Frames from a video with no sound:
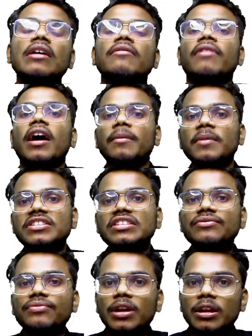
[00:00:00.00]
फार्मेसी
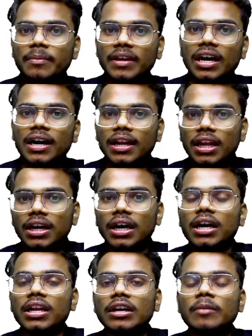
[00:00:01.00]
फील्ड में अलग
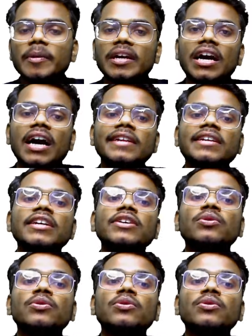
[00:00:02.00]
अलग प्रकार के